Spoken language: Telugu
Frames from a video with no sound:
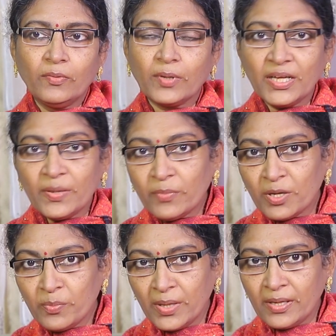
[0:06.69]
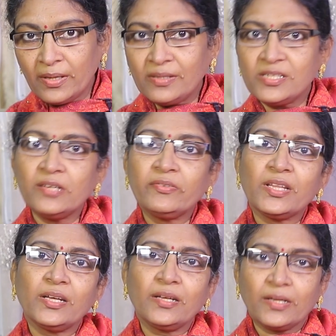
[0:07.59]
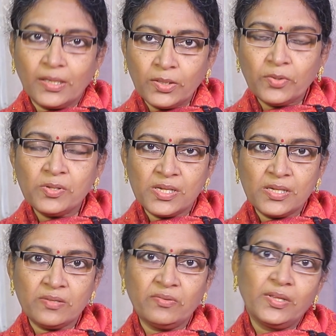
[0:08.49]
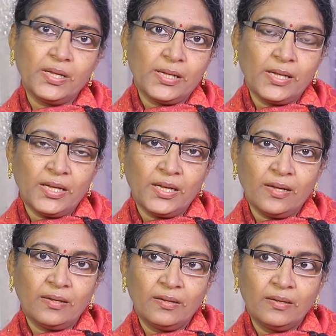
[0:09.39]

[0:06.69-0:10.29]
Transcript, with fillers: ఒక నెంబర్ మీ జీవితాన్ని కంట్రోల్ చేస్తుంది అని అన్నా